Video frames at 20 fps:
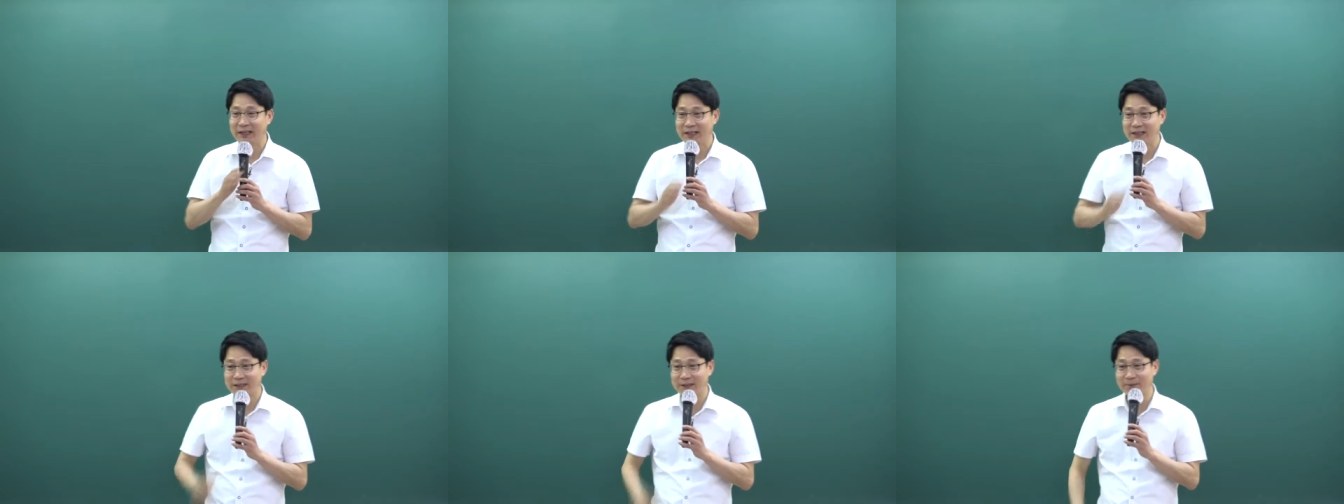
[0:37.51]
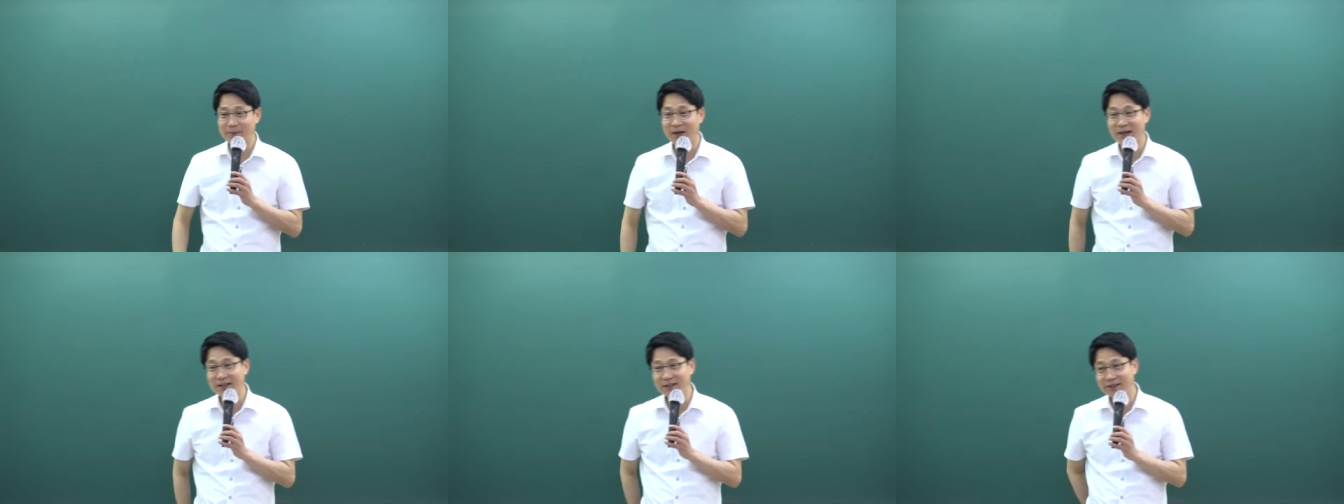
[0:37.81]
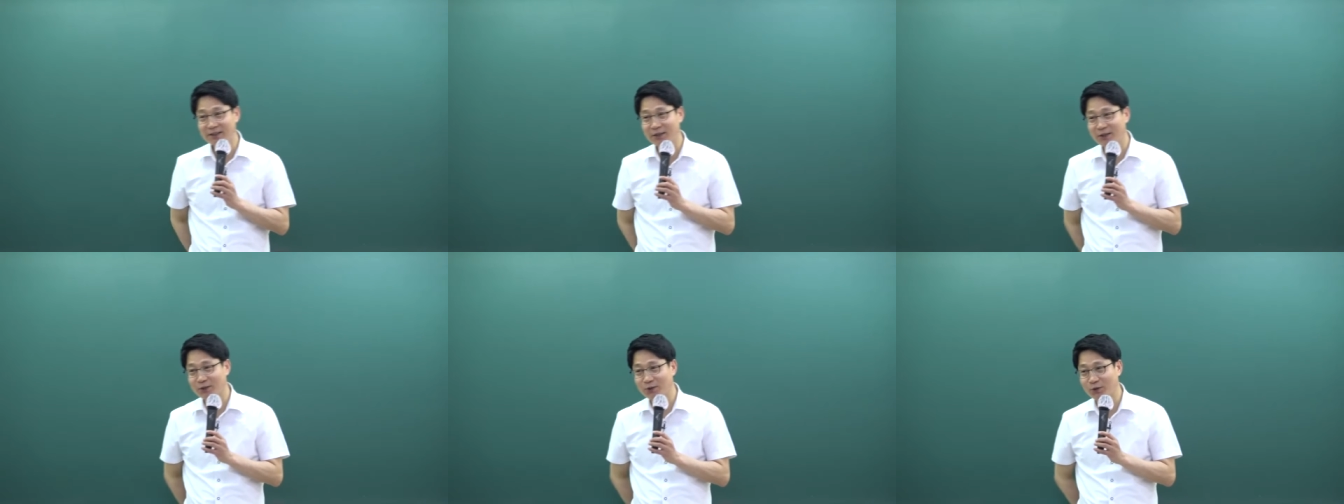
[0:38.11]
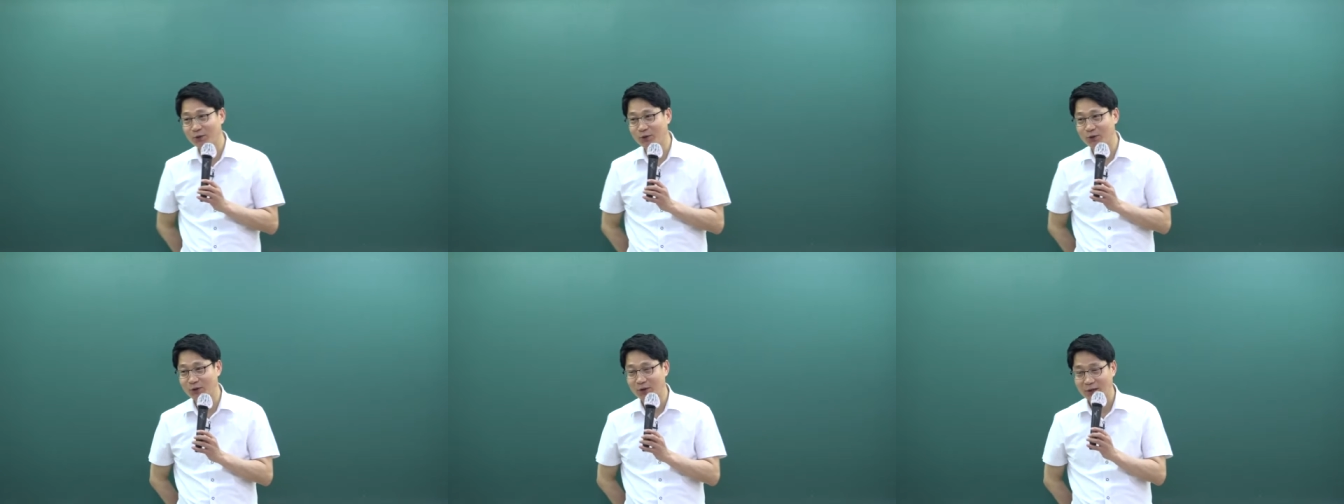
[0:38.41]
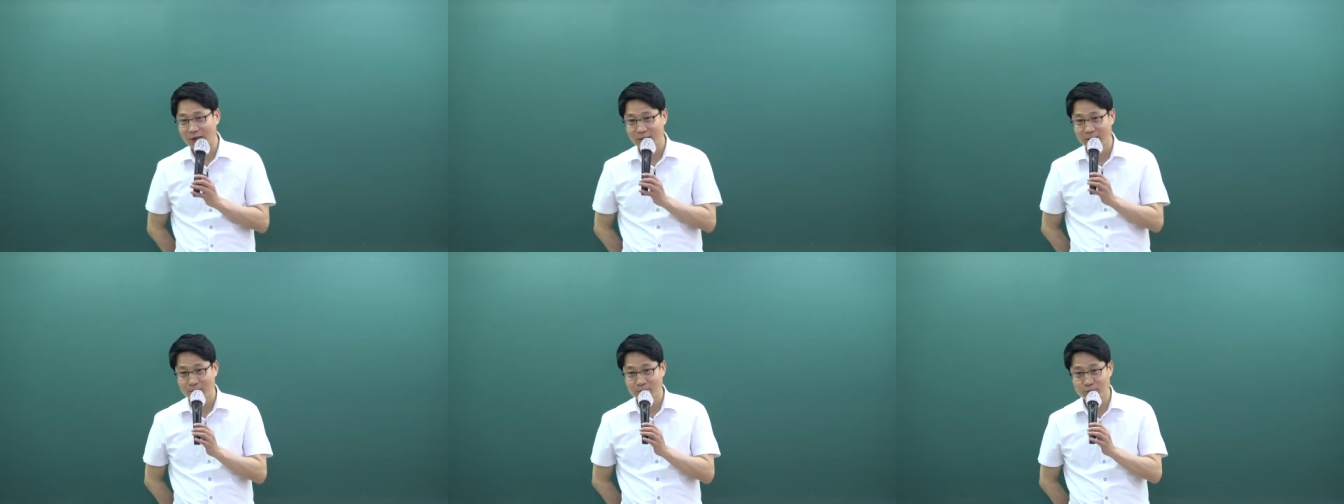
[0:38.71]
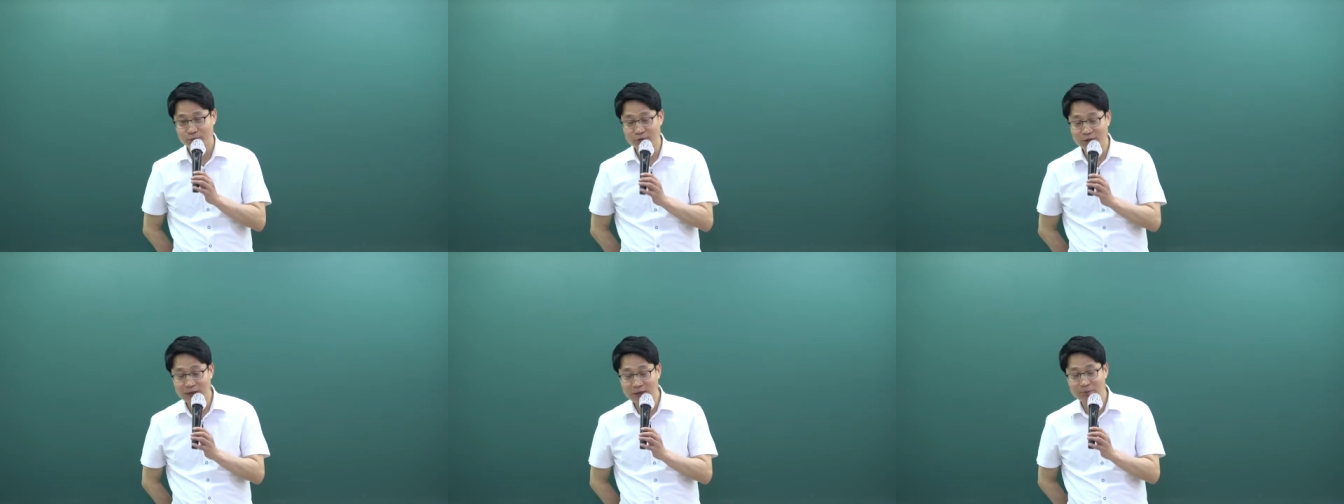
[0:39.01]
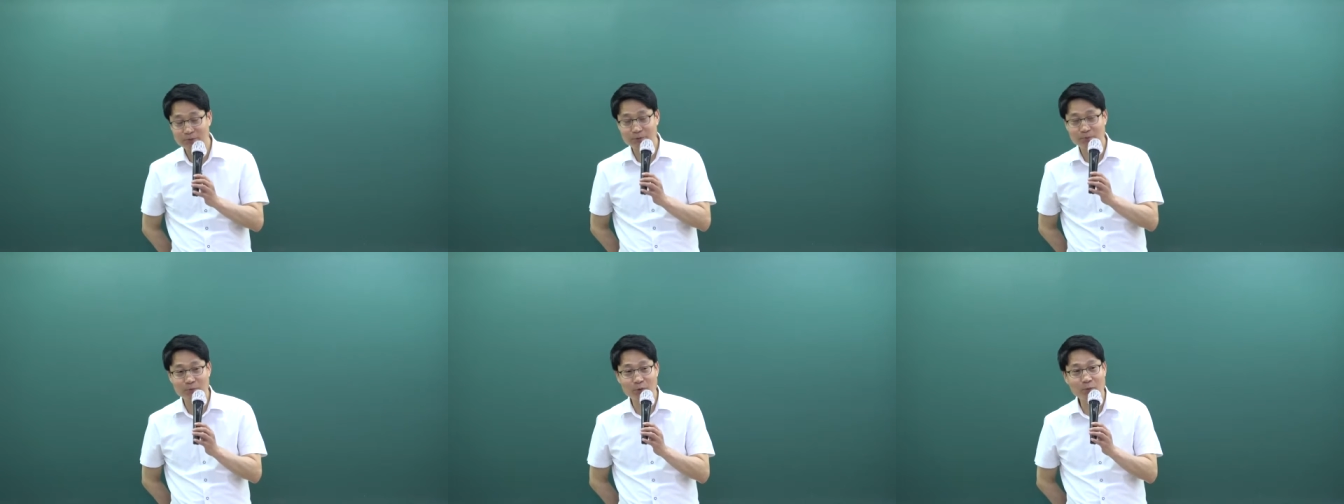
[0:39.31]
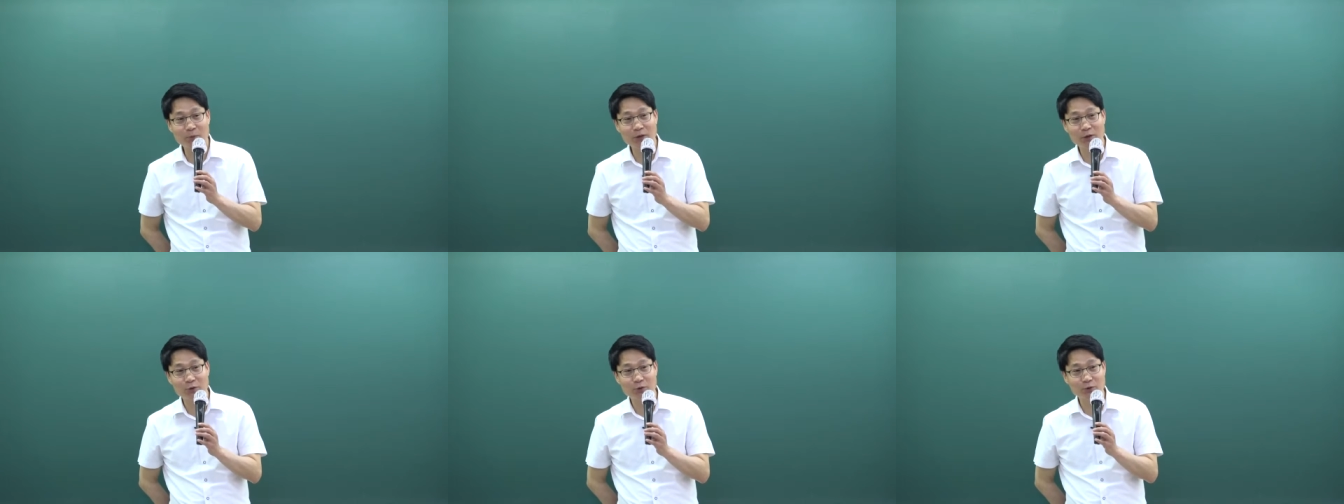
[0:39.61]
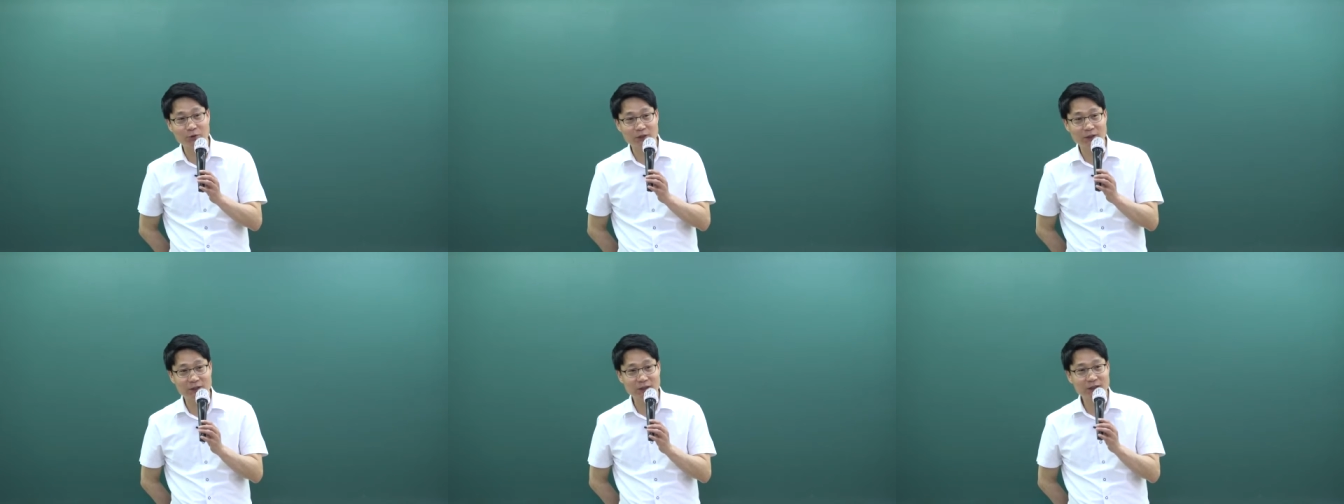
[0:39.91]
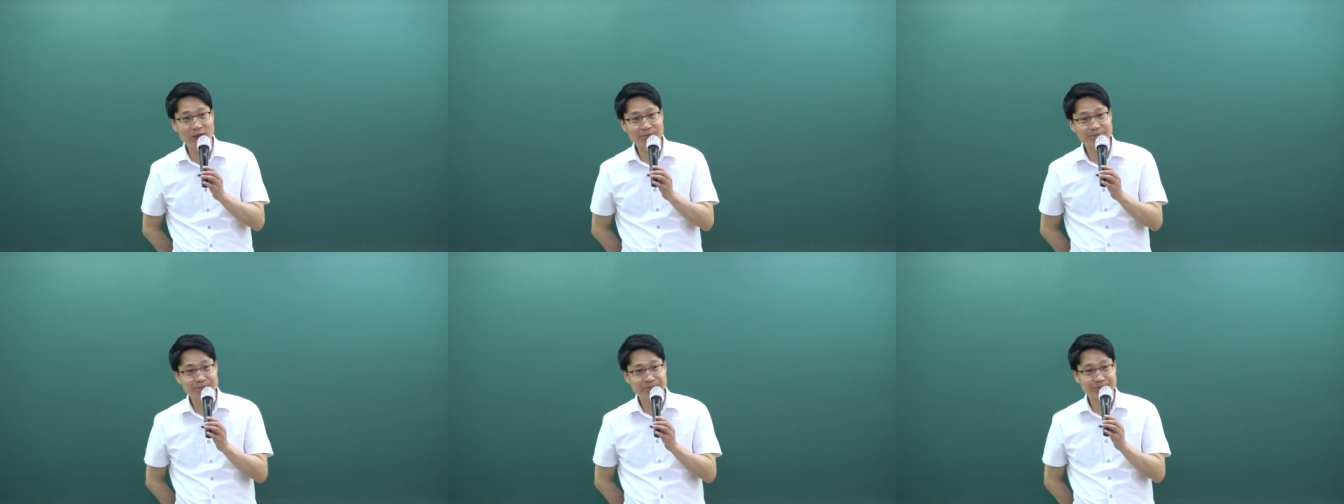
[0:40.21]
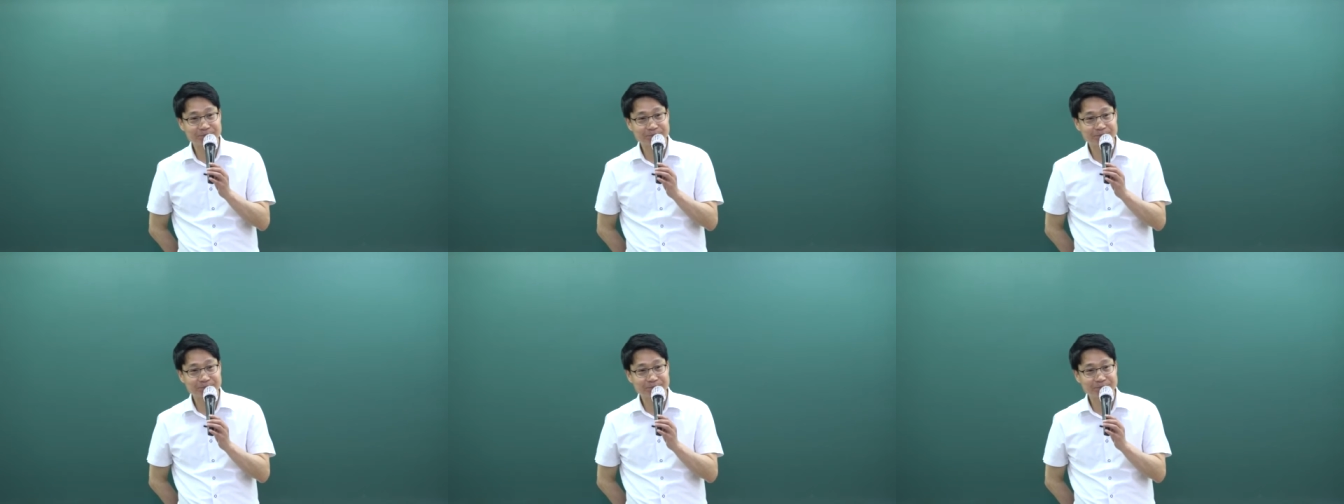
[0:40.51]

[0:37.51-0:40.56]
지방세에서 물납은 뭐만 허용된다?